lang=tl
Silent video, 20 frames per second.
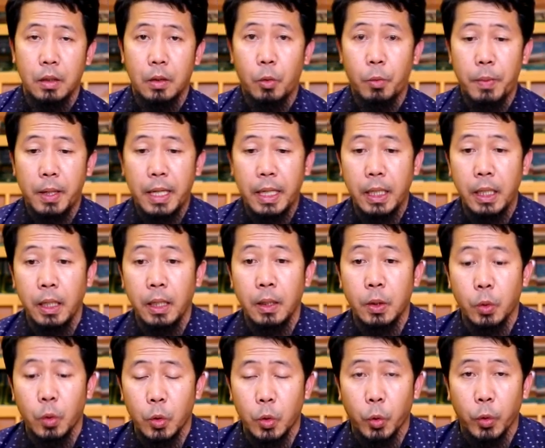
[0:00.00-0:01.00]
kung
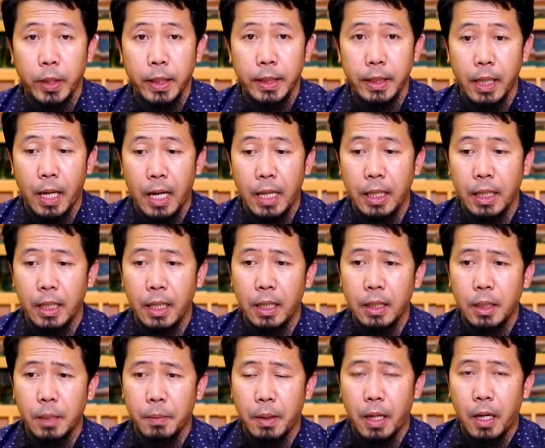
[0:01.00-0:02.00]
iinsultuhin niya ang
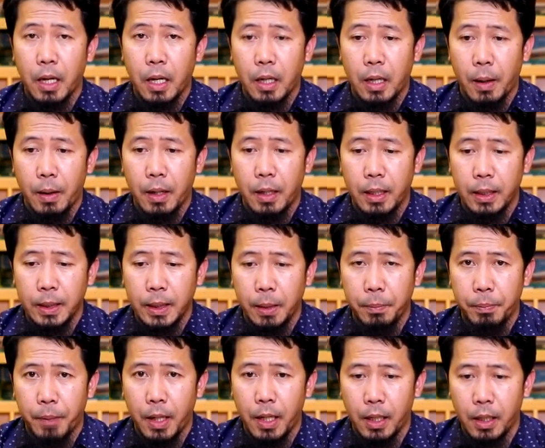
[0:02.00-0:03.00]
ilan sa mga
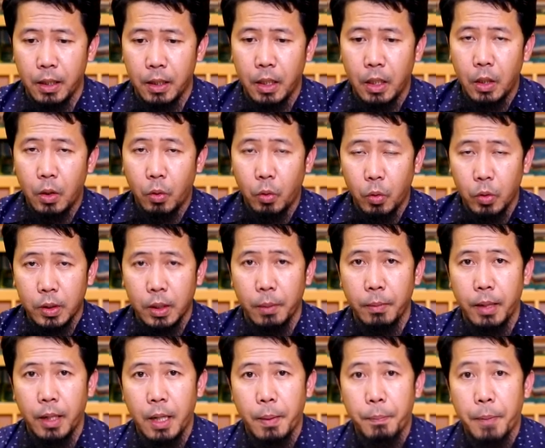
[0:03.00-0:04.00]
gantimpala o
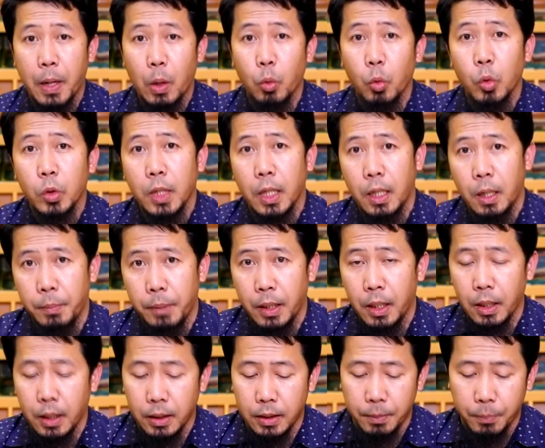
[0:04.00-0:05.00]
sa mga parusa na
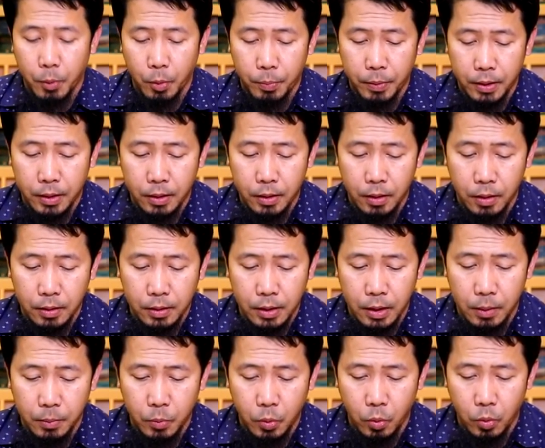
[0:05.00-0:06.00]
binanggit ng propeta sa Allah
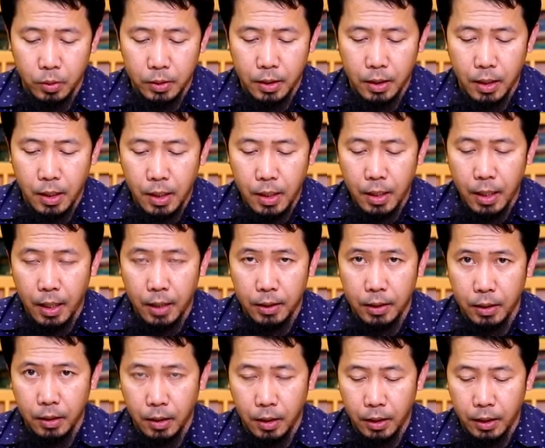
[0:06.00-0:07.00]
Islam tungo sa
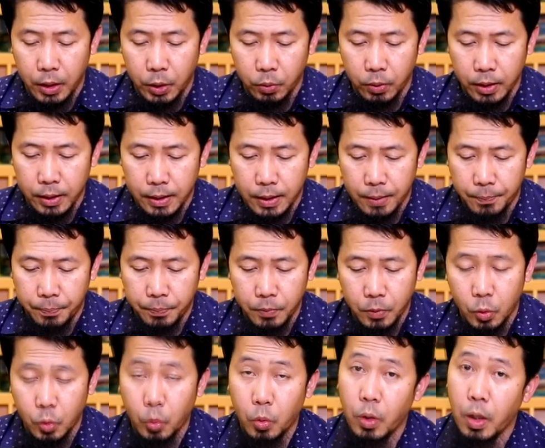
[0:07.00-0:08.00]
ating relihiyong Islam.
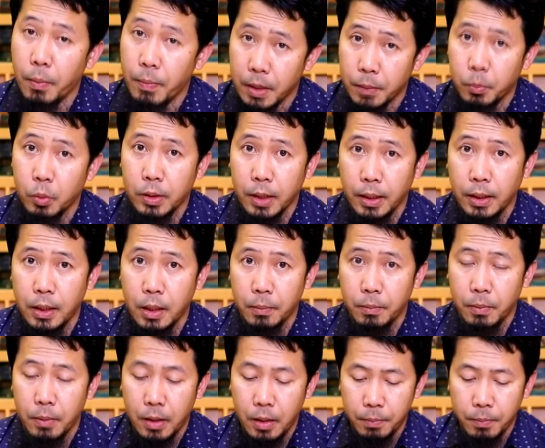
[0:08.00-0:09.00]
So, labas po sa
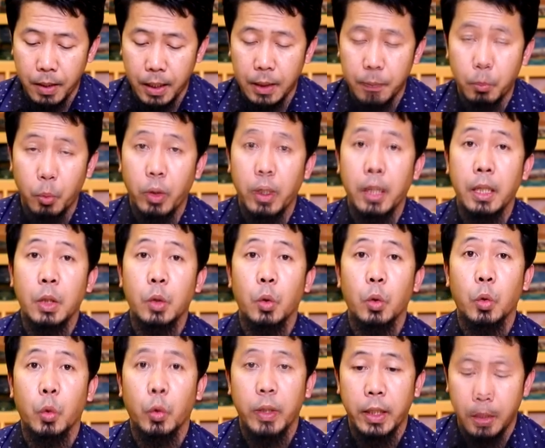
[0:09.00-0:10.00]
Islam. Bakit mo
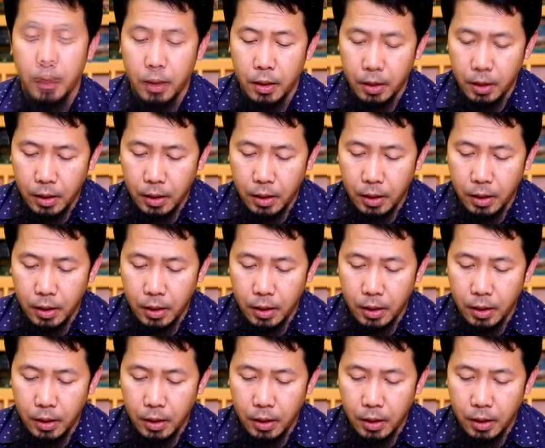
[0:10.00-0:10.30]
iinsultuhin?